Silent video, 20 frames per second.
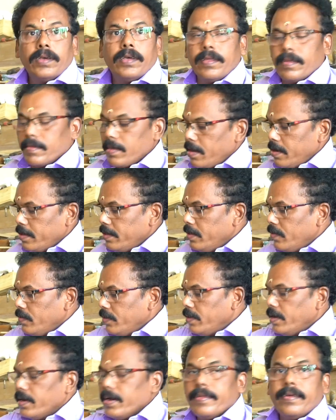இது சார் இது
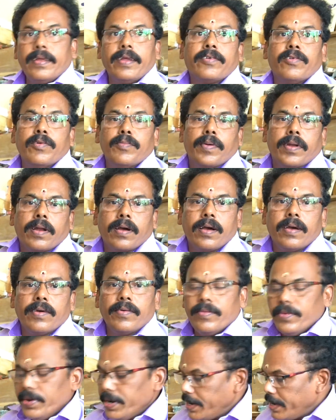வந்து கஜலட்சுமி பலகை
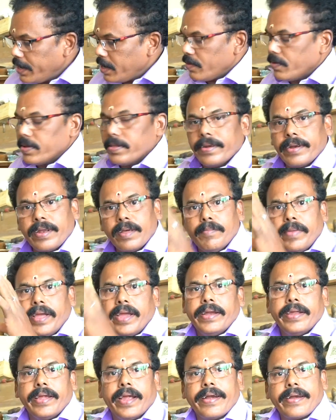வீட்டுக்கு வந்துட்டு
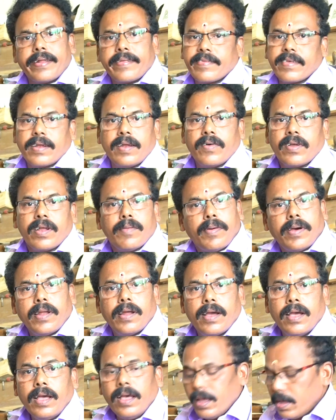மெயின் என்ட்ரன்ஸில் வர
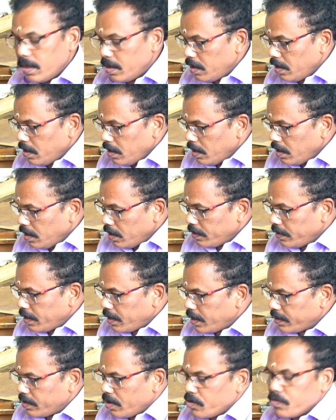பலகை இந்த
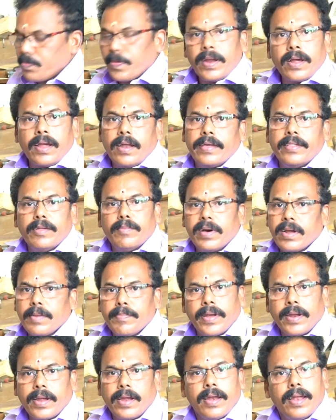கஜலட்சுமி பலகையில் இந்த மாதிரி
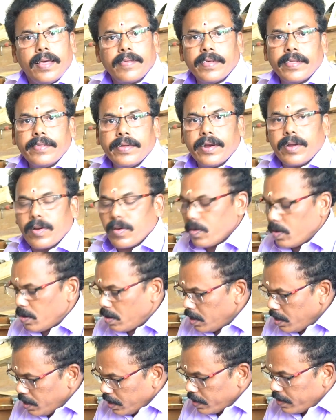பலகையெல்லாம் செஞ்சிட்ருக்கோம்
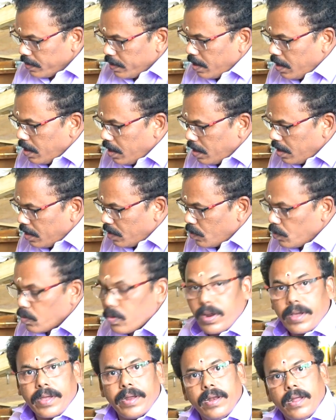இதில்
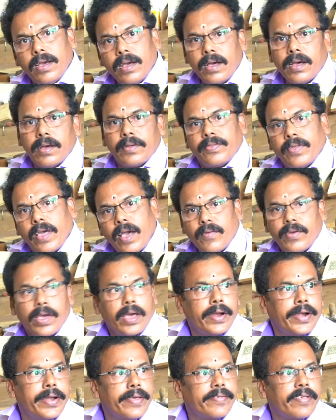உங்களுக்கு இன்னும்
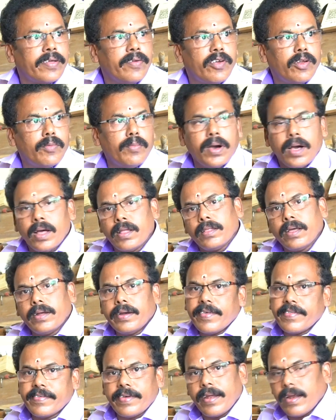தேவையான டிசைன் வேணுமோ அந்த
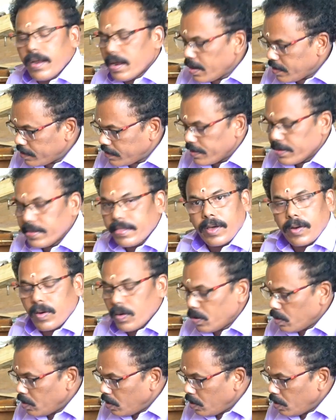டிசைன் எல்லாம் நான் செஞ்சு தரோம்